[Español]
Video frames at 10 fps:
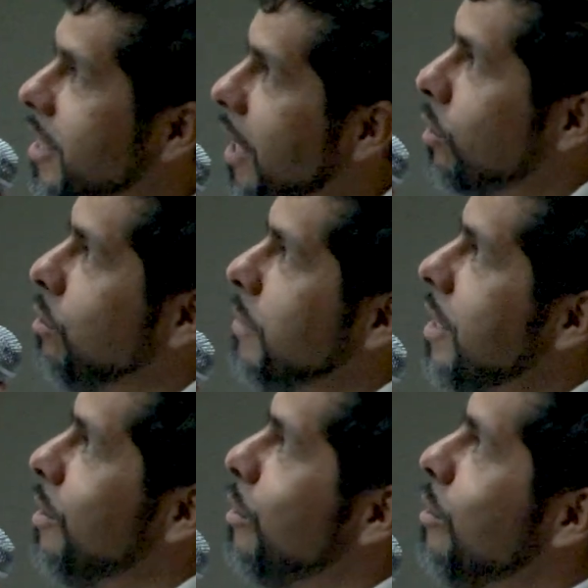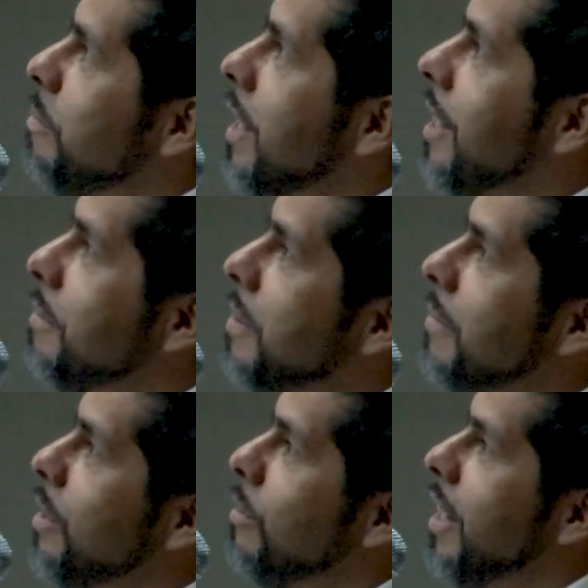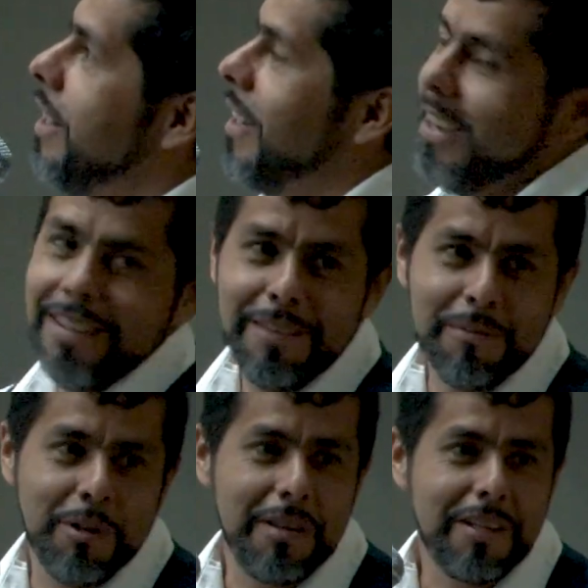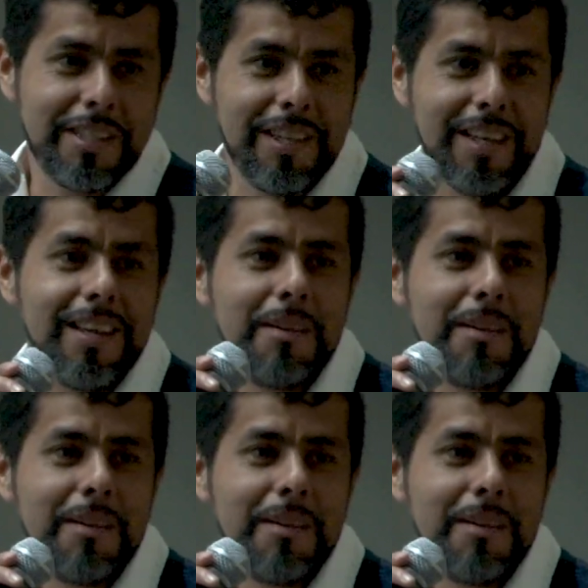insectos, México ocupa el primer lugar en biodiversidad,